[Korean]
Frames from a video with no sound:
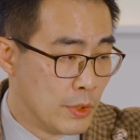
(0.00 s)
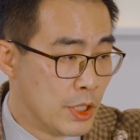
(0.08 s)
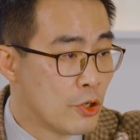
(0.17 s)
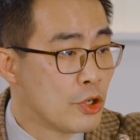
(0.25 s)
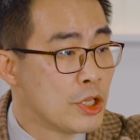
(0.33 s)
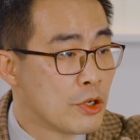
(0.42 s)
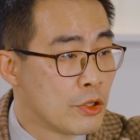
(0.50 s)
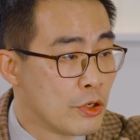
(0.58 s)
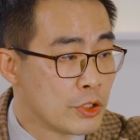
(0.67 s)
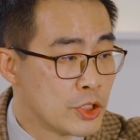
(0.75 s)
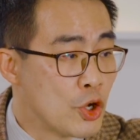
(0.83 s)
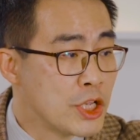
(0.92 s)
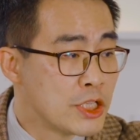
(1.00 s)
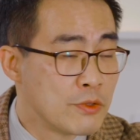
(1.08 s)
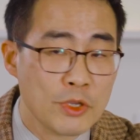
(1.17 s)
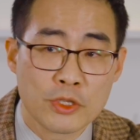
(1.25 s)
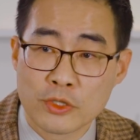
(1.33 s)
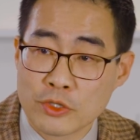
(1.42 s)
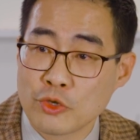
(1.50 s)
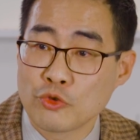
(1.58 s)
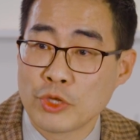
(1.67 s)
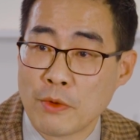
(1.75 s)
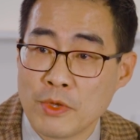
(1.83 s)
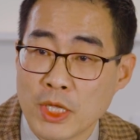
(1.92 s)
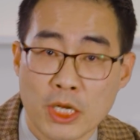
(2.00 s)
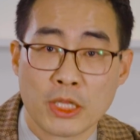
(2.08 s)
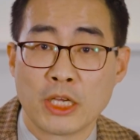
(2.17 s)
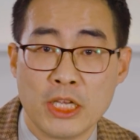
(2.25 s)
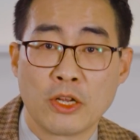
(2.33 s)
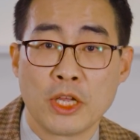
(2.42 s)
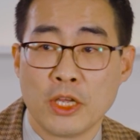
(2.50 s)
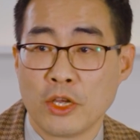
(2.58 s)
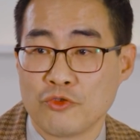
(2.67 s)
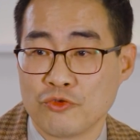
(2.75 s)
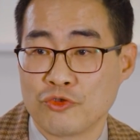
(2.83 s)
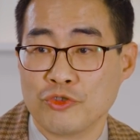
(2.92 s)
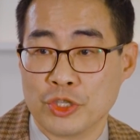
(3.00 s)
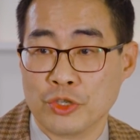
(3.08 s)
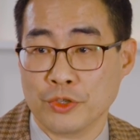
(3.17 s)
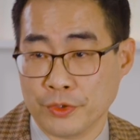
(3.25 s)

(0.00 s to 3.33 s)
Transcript: 이런 이런 거 써 있으면 쓰셔도 됩니다, 난 이렇게 얘기해 줄 수는 있어요.